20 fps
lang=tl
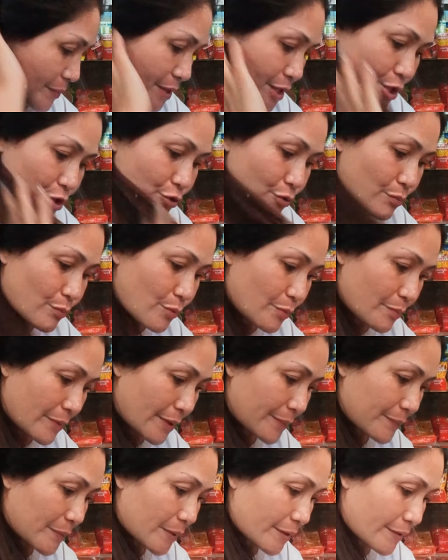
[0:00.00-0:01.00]
presyo mo,
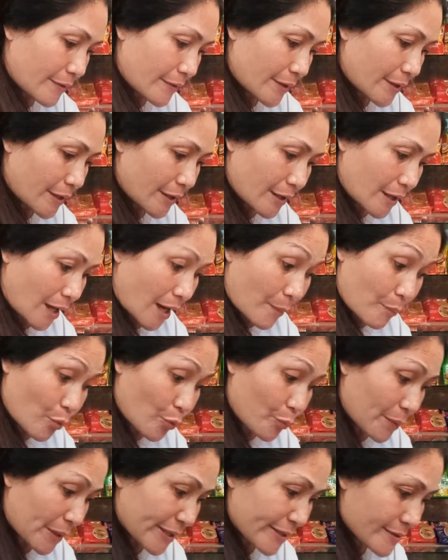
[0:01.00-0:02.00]
may
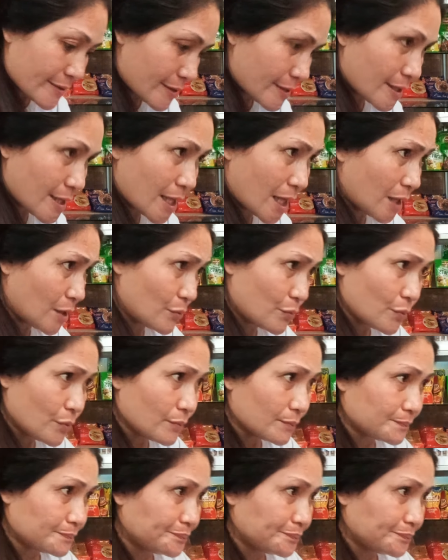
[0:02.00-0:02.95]
reklamo pa din sila, no?